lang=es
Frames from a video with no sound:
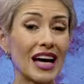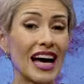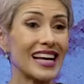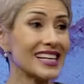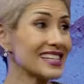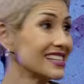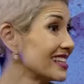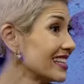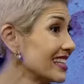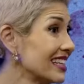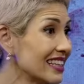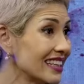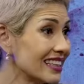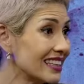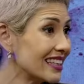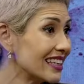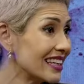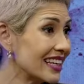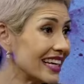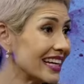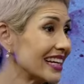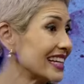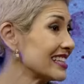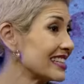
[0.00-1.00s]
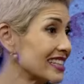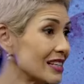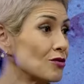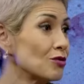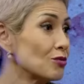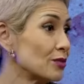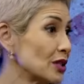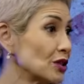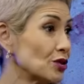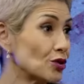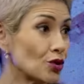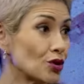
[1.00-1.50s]
Astrid, en este
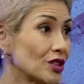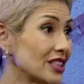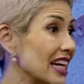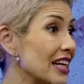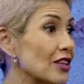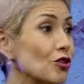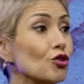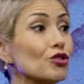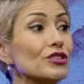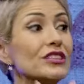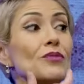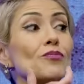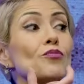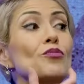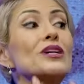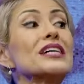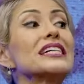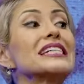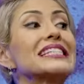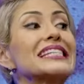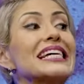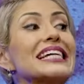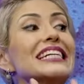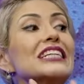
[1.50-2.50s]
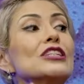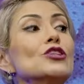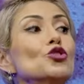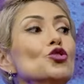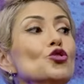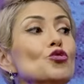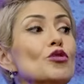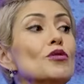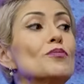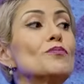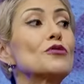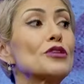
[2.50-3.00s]
momento ya no se puede estar el
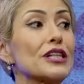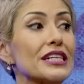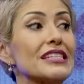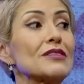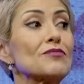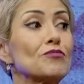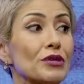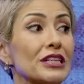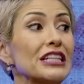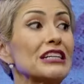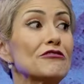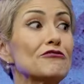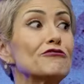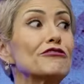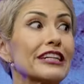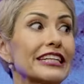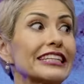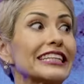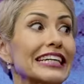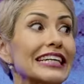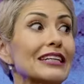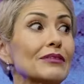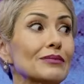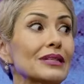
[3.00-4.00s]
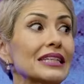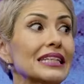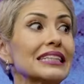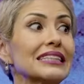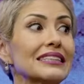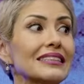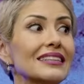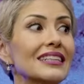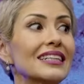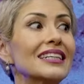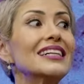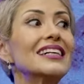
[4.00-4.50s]
tubo porque se puede infectar más.
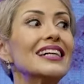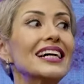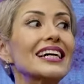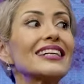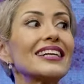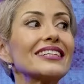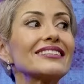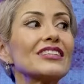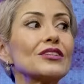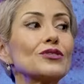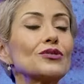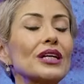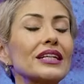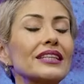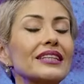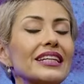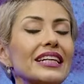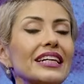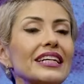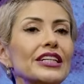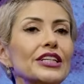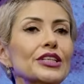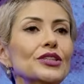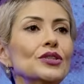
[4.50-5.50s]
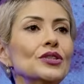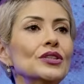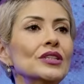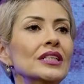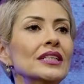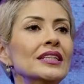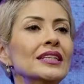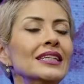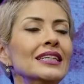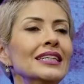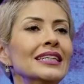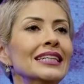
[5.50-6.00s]
Hay que hacer una traqueo
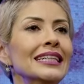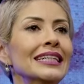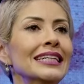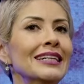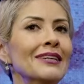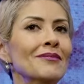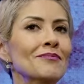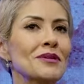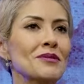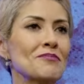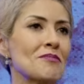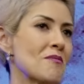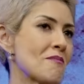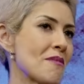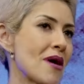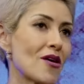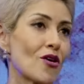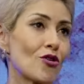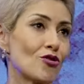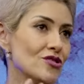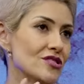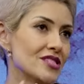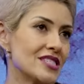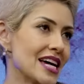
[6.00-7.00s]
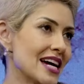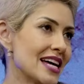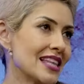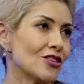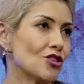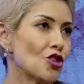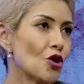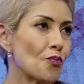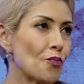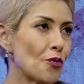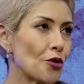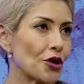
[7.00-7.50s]
mi mamá con
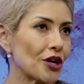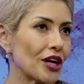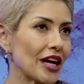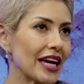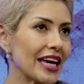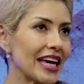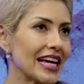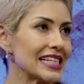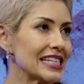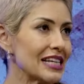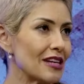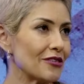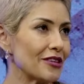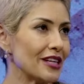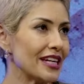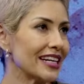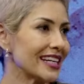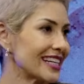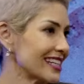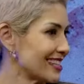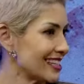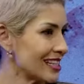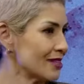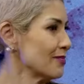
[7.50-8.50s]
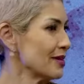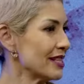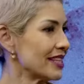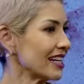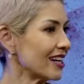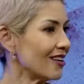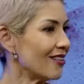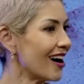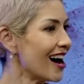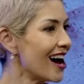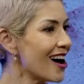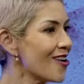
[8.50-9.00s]
llanto porque ella sabía que este es mi
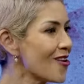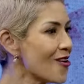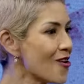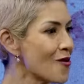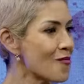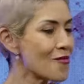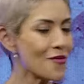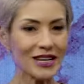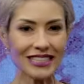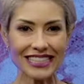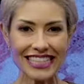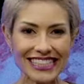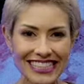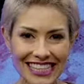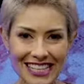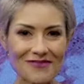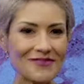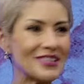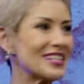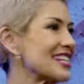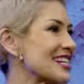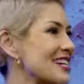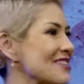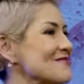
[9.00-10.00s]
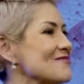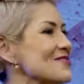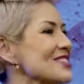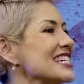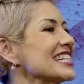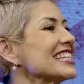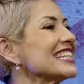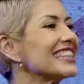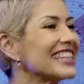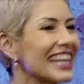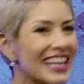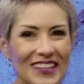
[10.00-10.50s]
trabajo, pues esta es mi
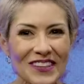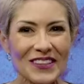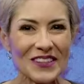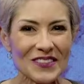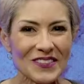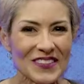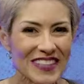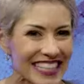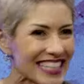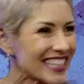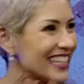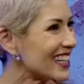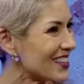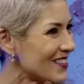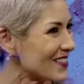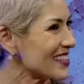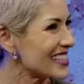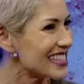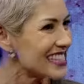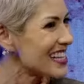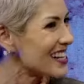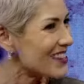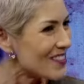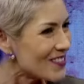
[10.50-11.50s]
herramienta, Dios me regaló esta